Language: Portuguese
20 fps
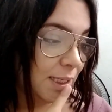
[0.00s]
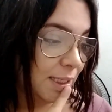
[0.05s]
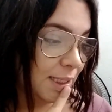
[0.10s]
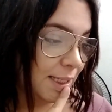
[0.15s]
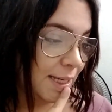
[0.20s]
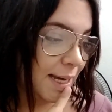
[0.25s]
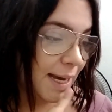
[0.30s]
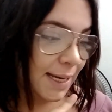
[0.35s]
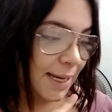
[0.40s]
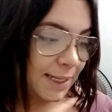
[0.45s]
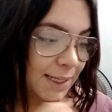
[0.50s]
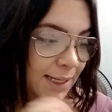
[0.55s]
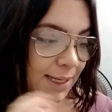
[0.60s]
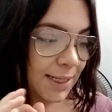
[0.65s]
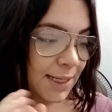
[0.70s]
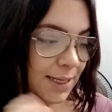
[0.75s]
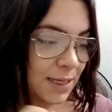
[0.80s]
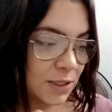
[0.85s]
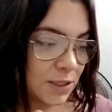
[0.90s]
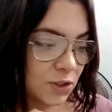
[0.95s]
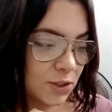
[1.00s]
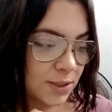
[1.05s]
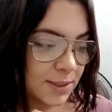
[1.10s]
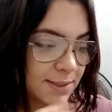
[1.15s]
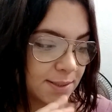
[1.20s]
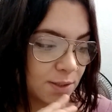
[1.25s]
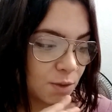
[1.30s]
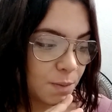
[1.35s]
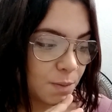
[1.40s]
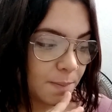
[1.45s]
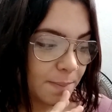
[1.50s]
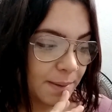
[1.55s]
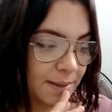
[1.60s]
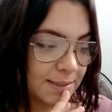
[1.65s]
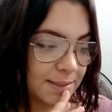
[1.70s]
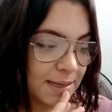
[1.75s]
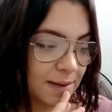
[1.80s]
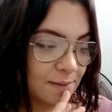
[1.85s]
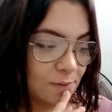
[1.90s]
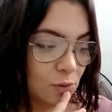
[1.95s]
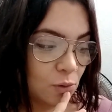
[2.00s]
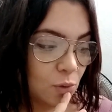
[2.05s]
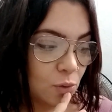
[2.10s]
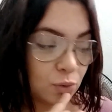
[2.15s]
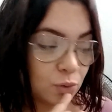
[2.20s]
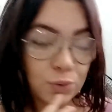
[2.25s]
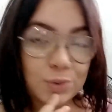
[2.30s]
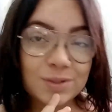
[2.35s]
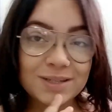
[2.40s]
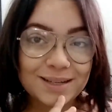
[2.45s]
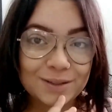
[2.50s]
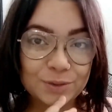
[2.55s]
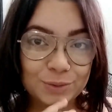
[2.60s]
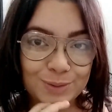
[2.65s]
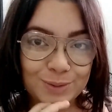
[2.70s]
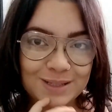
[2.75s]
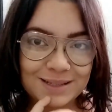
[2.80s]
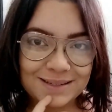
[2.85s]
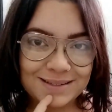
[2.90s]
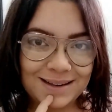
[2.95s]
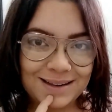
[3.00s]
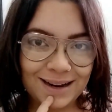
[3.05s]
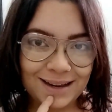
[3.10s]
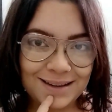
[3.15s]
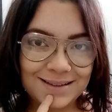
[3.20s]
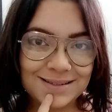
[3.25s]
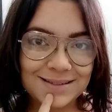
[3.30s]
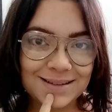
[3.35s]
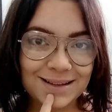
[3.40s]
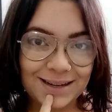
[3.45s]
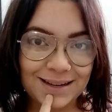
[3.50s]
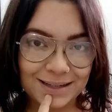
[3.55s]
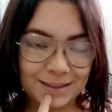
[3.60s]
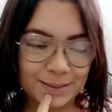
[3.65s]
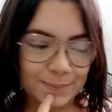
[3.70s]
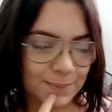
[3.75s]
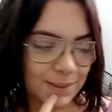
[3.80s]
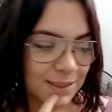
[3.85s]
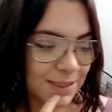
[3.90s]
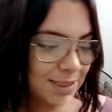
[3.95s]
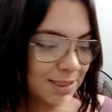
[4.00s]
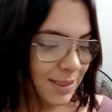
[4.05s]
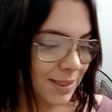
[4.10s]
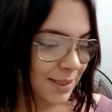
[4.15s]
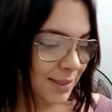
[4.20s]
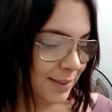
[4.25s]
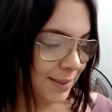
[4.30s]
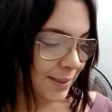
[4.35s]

E aí aqui diz que o bebê estava com 203 gramas.